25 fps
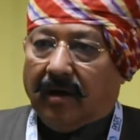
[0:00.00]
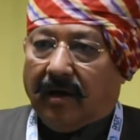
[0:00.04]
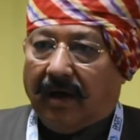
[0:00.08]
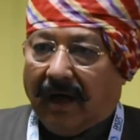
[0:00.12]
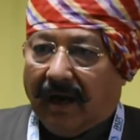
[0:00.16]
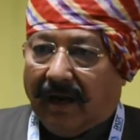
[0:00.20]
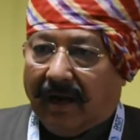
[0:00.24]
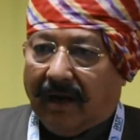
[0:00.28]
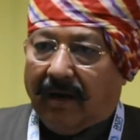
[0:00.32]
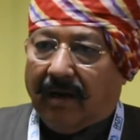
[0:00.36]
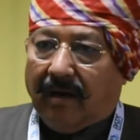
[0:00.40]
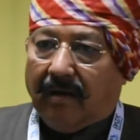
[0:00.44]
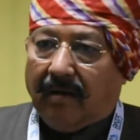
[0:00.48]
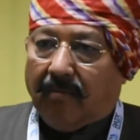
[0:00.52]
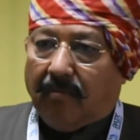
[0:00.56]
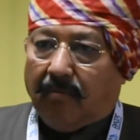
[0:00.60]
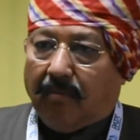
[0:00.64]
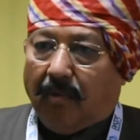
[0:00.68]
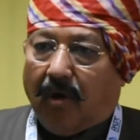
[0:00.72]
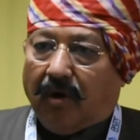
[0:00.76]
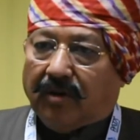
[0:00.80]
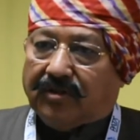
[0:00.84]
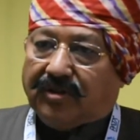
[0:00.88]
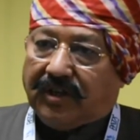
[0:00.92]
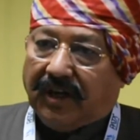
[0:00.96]
कल
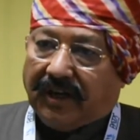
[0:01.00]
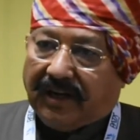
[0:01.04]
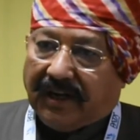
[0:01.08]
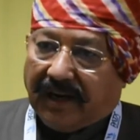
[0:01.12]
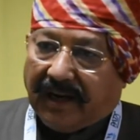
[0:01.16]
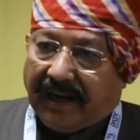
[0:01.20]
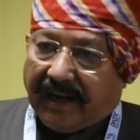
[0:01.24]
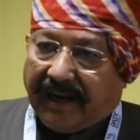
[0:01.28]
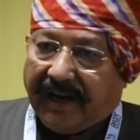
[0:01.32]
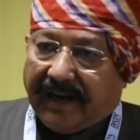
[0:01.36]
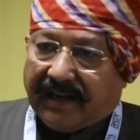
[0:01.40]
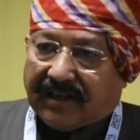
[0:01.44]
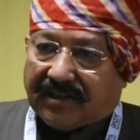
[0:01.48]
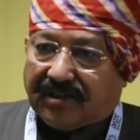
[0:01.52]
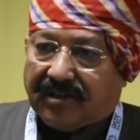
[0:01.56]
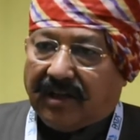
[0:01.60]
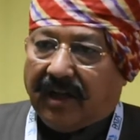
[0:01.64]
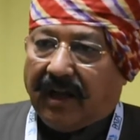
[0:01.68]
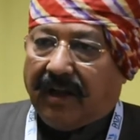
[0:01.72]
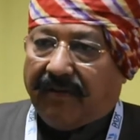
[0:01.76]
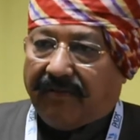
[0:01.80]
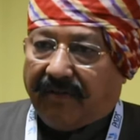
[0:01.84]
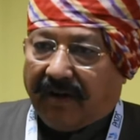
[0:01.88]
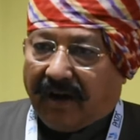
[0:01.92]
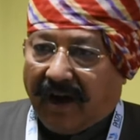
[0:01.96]
बहुत से डेलीगेट्स
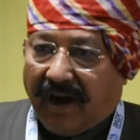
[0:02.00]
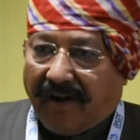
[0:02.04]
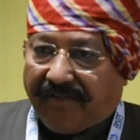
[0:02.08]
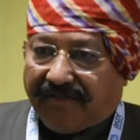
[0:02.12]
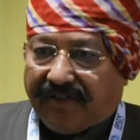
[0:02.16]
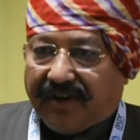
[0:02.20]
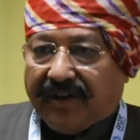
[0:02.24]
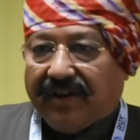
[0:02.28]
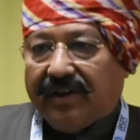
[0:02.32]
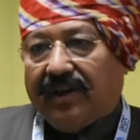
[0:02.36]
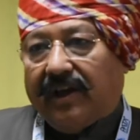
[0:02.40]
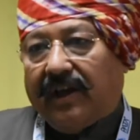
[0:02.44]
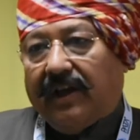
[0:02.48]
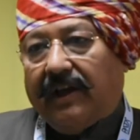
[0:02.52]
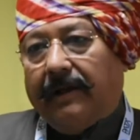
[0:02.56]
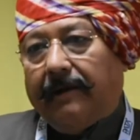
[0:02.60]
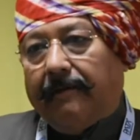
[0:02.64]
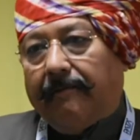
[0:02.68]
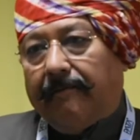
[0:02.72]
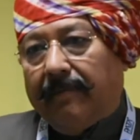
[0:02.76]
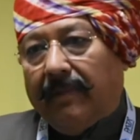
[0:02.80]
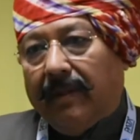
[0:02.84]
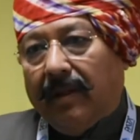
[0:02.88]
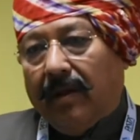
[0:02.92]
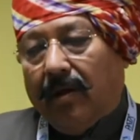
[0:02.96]
थे रिवर राफ्टिंग की
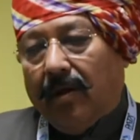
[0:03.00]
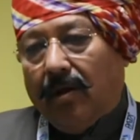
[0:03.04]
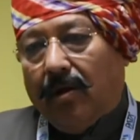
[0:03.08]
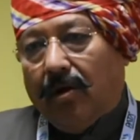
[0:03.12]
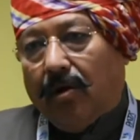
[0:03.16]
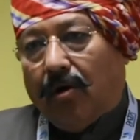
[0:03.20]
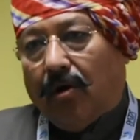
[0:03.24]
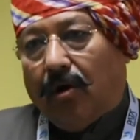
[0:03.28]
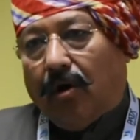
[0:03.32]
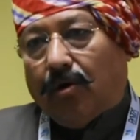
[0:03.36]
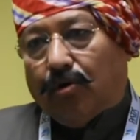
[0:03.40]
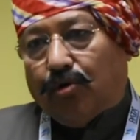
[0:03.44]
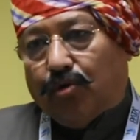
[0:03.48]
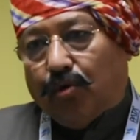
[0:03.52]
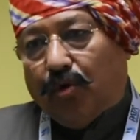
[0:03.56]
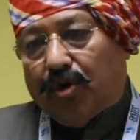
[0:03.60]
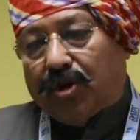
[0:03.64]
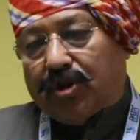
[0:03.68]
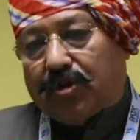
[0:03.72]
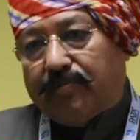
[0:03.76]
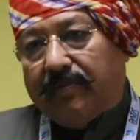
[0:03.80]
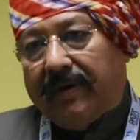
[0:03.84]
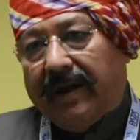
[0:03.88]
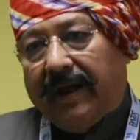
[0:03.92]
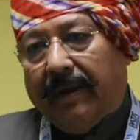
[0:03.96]
और जो
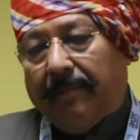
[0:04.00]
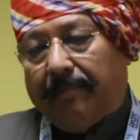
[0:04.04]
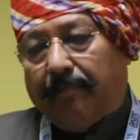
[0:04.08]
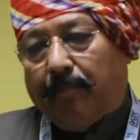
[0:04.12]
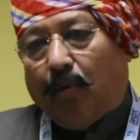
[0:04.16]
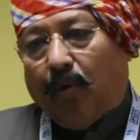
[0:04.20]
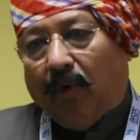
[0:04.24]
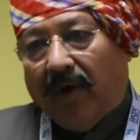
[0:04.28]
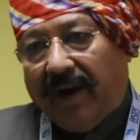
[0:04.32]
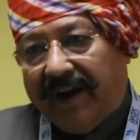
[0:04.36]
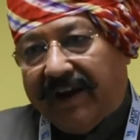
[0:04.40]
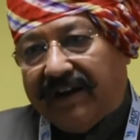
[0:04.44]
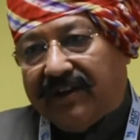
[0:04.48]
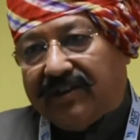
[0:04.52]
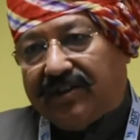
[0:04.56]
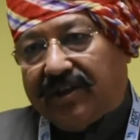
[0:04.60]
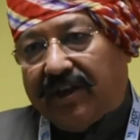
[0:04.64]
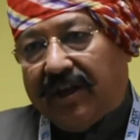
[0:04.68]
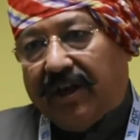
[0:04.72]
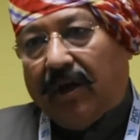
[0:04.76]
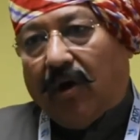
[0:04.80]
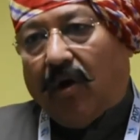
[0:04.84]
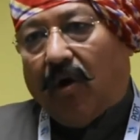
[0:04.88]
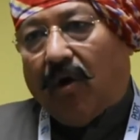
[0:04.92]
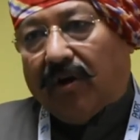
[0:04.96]
इसमें पोलैंड
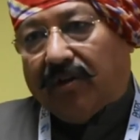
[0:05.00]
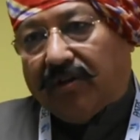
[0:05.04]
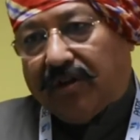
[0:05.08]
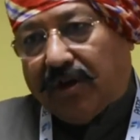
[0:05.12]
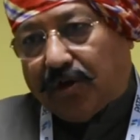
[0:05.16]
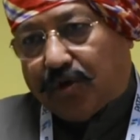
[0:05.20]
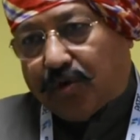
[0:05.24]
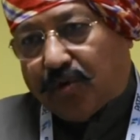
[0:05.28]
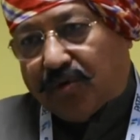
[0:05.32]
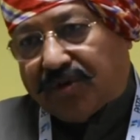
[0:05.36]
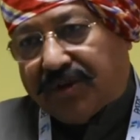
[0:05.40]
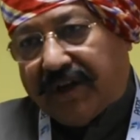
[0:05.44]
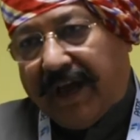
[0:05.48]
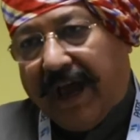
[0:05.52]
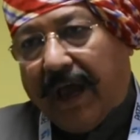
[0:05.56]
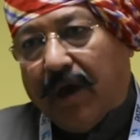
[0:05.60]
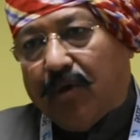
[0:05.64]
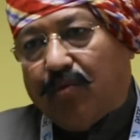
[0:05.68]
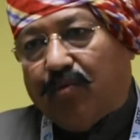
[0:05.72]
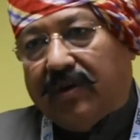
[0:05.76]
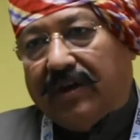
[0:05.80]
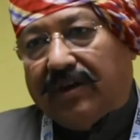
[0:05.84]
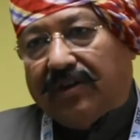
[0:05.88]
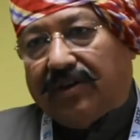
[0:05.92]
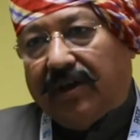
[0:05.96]
से और देशों से आए
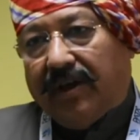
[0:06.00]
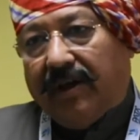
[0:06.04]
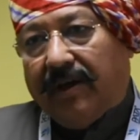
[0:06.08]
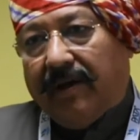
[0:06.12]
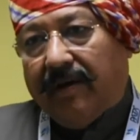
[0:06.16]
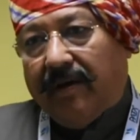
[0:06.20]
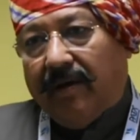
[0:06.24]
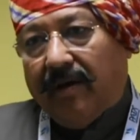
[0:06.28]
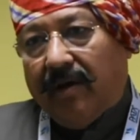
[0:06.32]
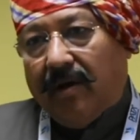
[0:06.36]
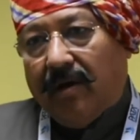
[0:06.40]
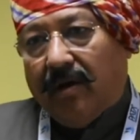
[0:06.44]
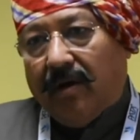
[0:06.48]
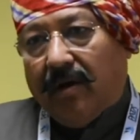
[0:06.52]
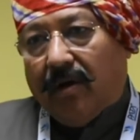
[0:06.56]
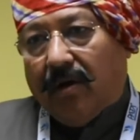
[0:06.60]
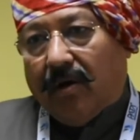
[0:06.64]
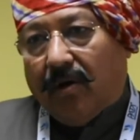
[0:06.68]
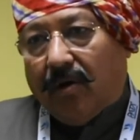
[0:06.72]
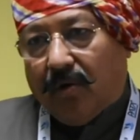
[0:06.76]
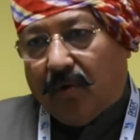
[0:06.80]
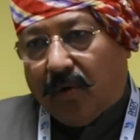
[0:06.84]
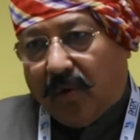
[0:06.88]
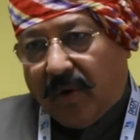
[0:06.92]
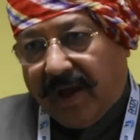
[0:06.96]
हुए थे
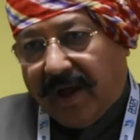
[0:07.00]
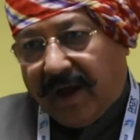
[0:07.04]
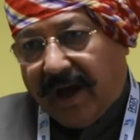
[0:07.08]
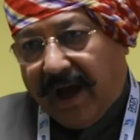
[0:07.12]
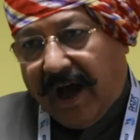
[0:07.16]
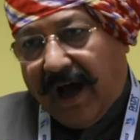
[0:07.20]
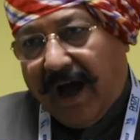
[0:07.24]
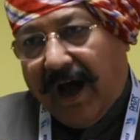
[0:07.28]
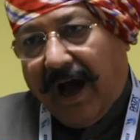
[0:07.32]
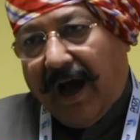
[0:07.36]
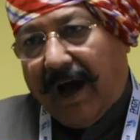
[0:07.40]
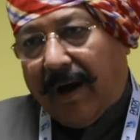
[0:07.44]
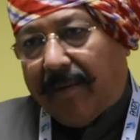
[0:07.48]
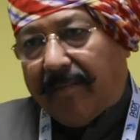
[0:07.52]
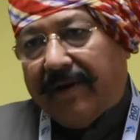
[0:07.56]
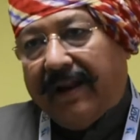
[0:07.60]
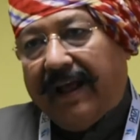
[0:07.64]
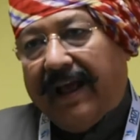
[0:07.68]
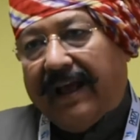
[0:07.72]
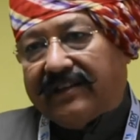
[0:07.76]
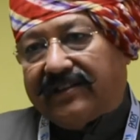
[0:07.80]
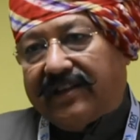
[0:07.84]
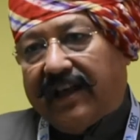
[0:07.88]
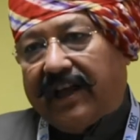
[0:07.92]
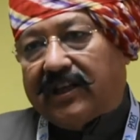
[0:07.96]
उन्होंने कहा
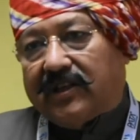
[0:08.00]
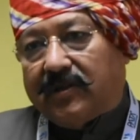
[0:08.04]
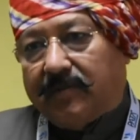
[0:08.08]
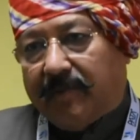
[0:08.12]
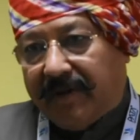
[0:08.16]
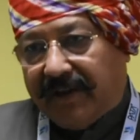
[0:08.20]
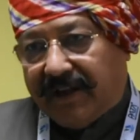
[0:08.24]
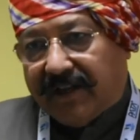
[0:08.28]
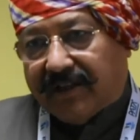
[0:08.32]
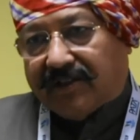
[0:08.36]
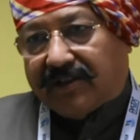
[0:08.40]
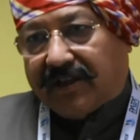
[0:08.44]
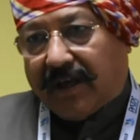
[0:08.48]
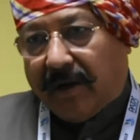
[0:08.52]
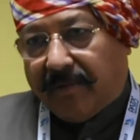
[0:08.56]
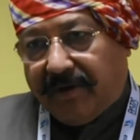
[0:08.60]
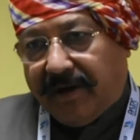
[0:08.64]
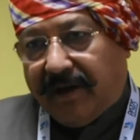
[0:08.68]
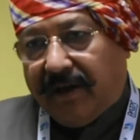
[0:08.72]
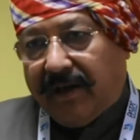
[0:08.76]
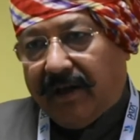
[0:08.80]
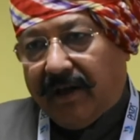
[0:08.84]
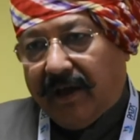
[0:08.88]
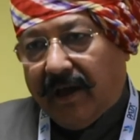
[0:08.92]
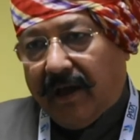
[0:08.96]
हमने ऐसा एक्सपीरियंस
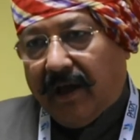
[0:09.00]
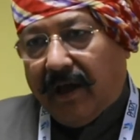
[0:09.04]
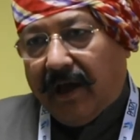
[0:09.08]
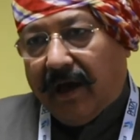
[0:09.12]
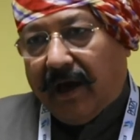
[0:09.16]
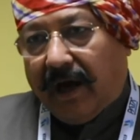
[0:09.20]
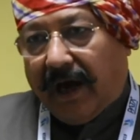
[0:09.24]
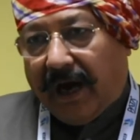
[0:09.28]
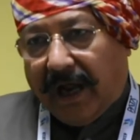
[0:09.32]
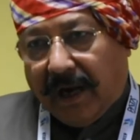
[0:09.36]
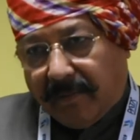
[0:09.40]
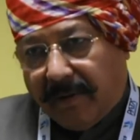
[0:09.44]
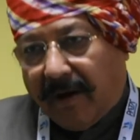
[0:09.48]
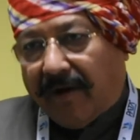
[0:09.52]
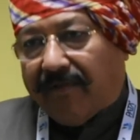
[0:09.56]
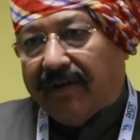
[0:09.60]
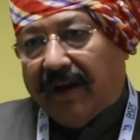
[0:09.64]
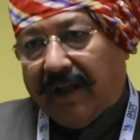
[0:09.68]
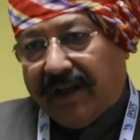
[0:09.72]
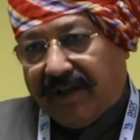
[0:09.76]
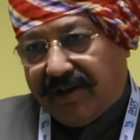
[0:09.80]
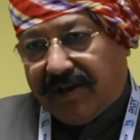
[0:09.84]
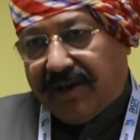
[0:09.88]
कभी अनुभव नहीं